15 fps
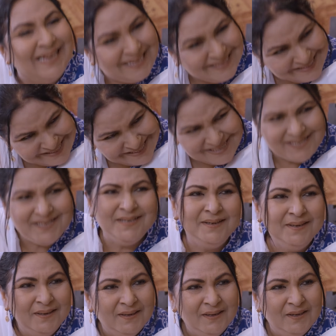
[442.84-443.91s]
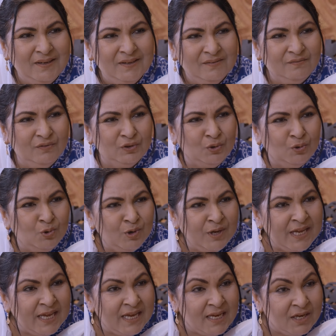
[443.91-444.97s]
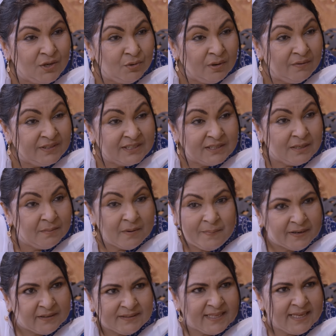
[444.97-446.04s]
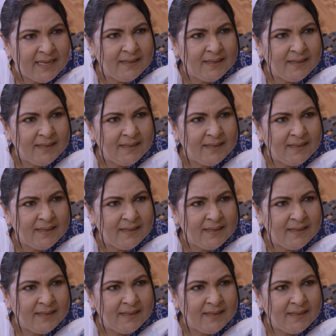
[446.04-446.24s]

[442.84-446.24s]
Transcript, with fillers: हाँ जी वो दोनों एक ही यूनिवर्सिटी में पढ़ते